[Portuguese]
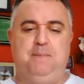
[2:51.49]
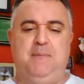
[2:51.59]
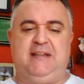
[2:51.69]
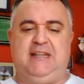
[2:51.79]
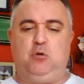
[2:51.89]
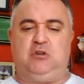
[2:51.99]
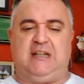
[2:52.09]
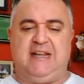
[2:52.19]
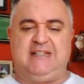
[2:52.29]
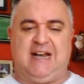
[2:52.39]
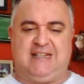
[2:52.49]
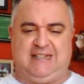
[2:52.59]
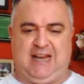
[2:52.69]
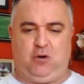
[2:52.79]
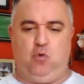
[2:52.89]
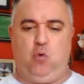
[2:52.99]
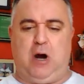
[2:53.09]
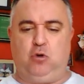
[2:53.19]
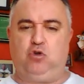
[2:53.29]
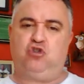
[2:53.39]
Meteu 3 a 0 no
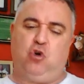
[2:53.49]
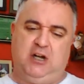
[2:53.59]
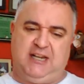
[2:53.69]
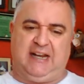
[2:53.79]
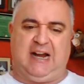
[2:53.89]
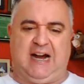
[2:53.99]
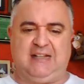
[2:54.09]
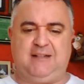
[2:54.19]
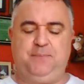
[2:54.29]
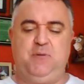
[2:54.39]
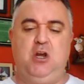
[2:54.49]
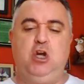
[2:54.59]
Altos, jogando em casa.